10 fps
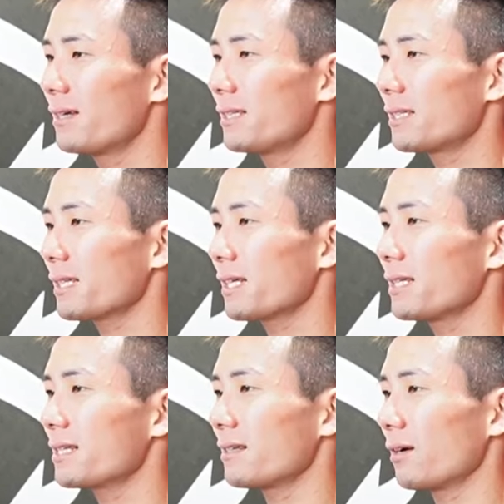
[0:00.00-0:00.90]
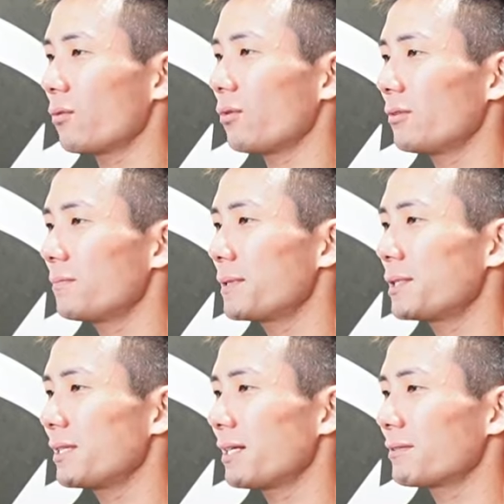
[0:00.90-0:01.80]
しかしさこの
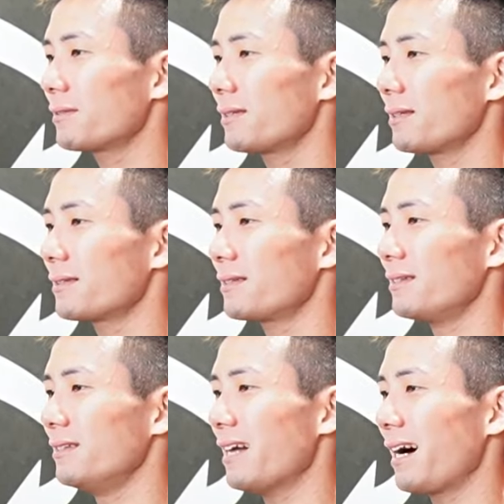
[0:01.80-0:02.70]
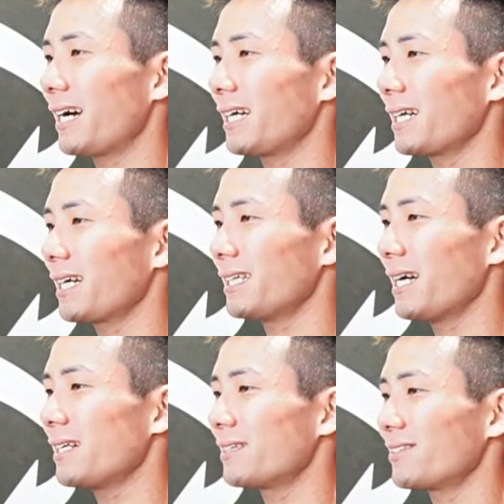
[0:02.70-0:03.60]
ビジュアルってなかなか
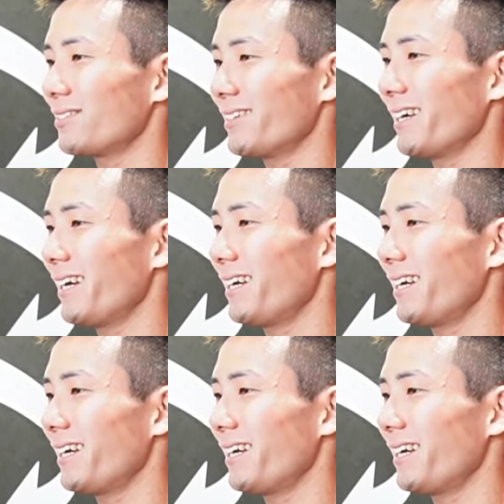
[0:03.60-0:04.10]
ないっすよね